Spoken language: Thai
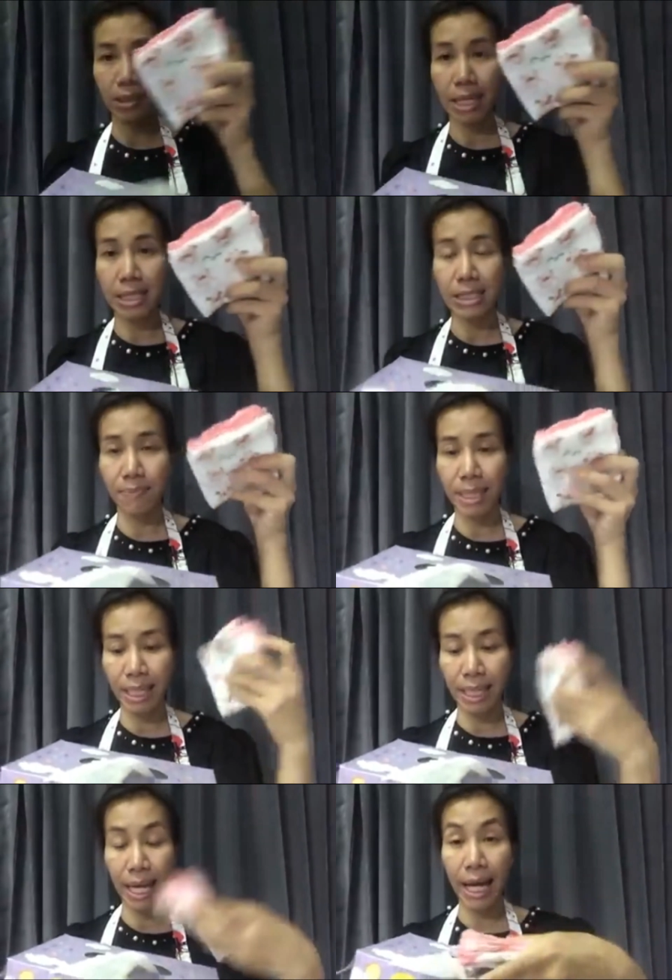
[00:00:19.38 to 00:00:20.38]
อาจจะเป็น
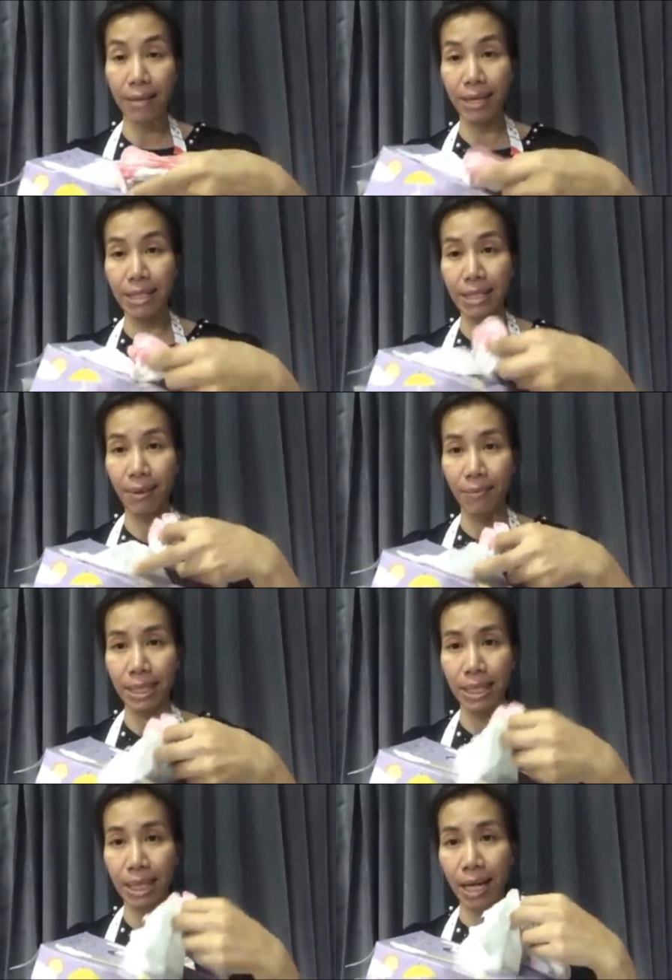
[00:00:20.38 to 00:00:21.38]
กระดาษไว้สำหรับ
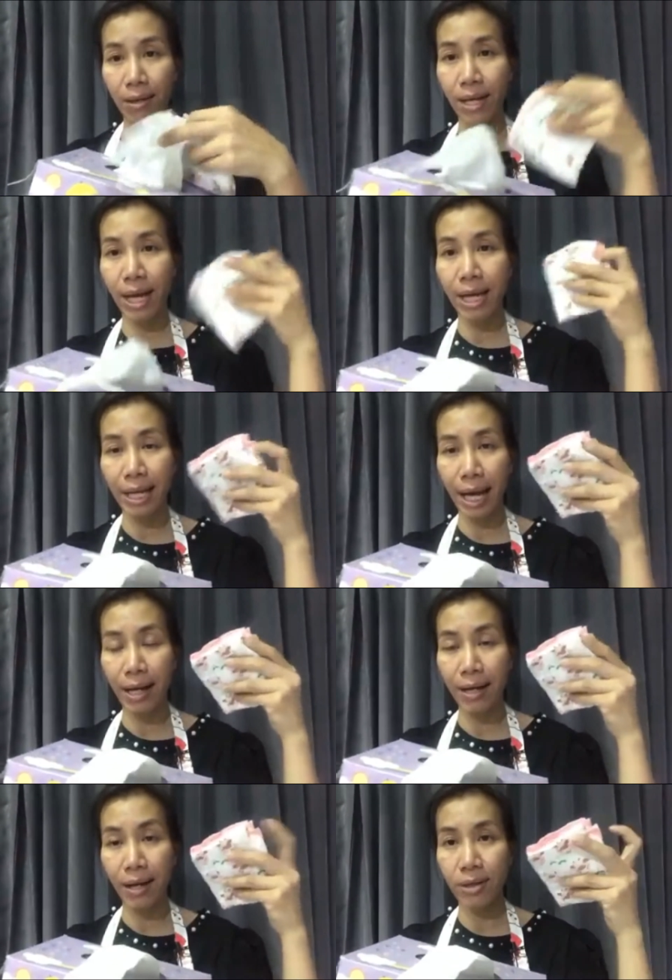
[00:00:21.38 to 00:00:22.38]
เช็ดหน้าก็ได้นะ
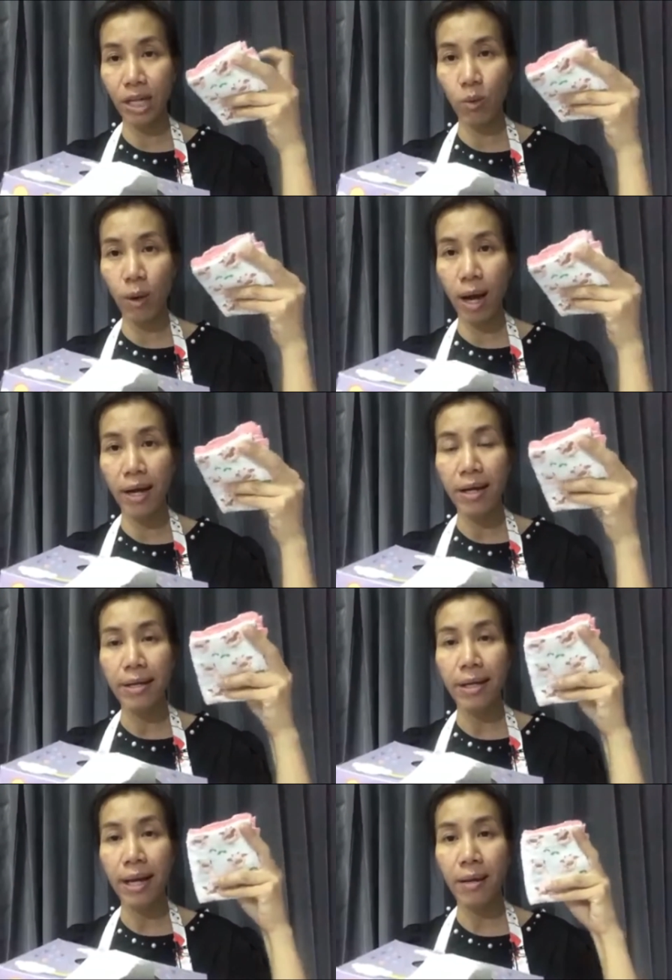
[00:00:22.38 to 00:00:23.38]
คะเราเรียกว่า
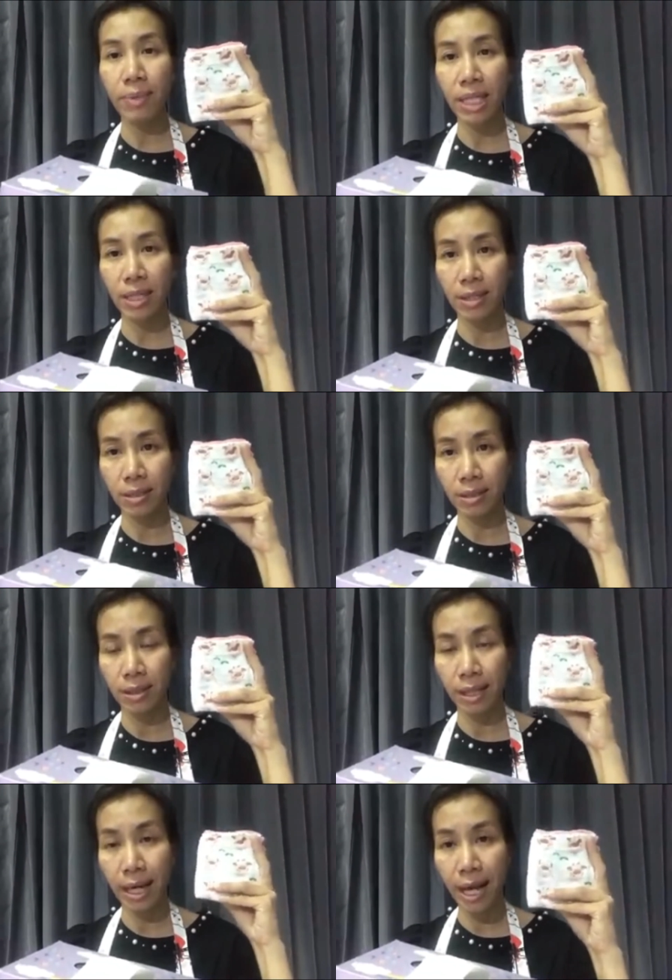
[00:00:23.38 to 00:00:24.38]
แนบขิน
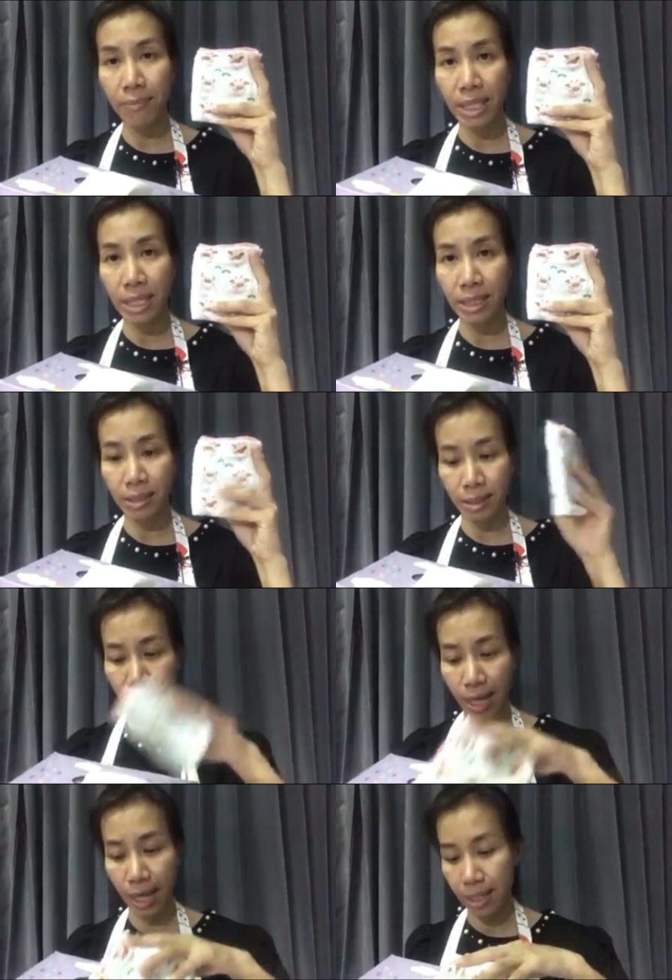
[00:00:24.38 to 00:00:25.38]
แนบขิน
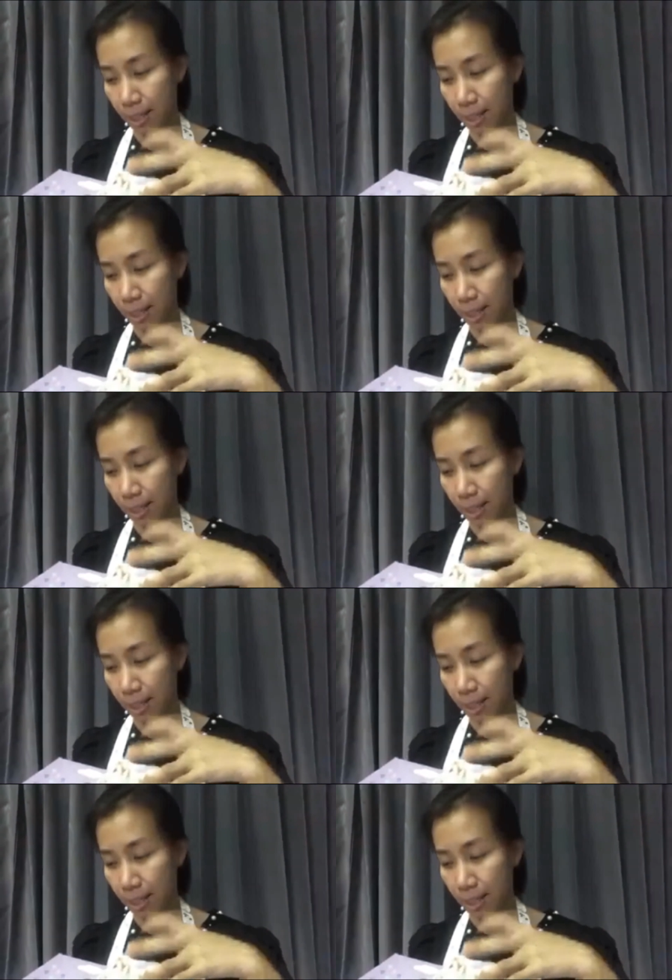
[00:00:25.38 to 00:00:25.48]
นะคะ